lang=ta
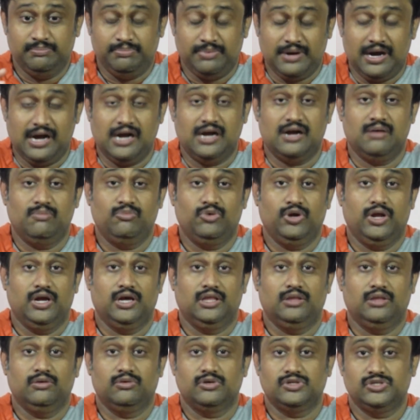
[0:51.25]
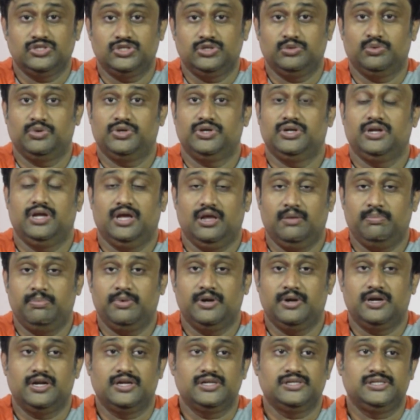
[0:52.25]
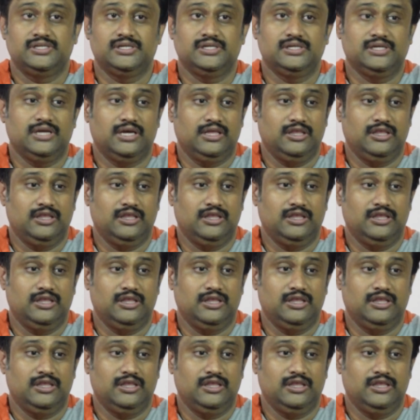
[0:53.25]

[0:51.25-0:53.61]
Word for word: பார்க்க முடியாத ஒரு சுச்சுவேஷன் ஏற்பட்டுருச்சு